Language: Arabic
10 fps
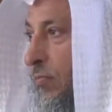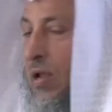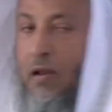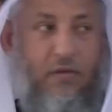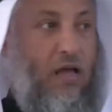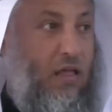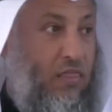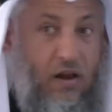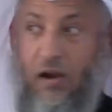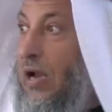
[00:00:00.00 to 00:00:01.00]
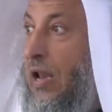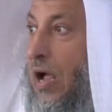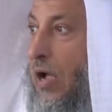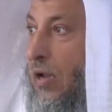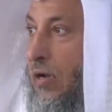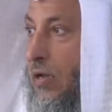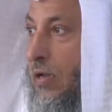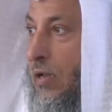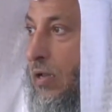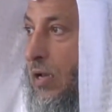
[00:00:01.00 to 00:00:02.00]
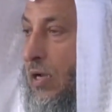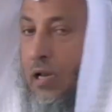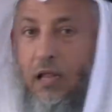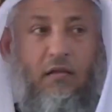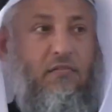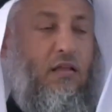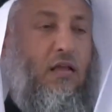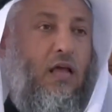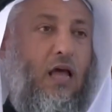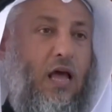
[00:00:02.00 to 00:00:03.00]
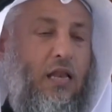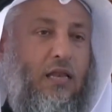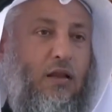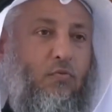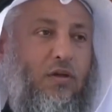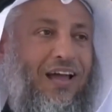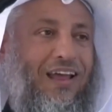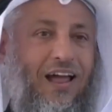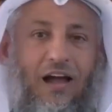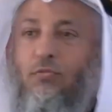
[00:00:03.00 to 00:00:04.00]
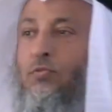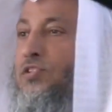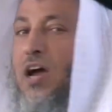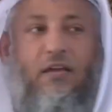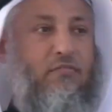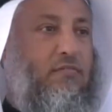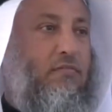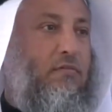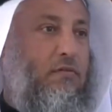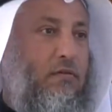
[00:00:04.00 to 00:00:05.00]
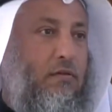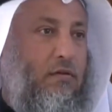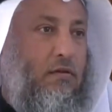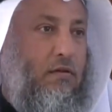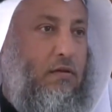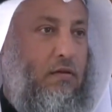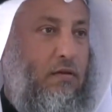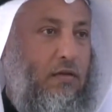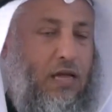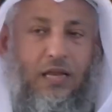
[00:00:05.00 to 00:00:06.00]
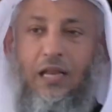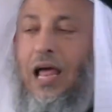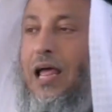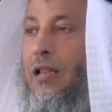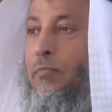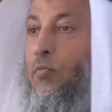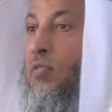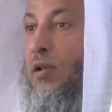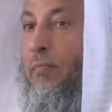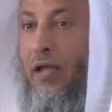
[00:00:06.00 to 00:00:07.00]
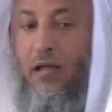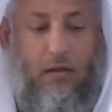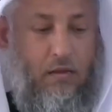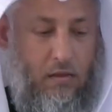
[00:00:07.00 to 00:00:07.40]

ما لم يقع ضرر على الآخر لكن القصد أن الوكالة عقد جائز يعني لا مو مثل البيع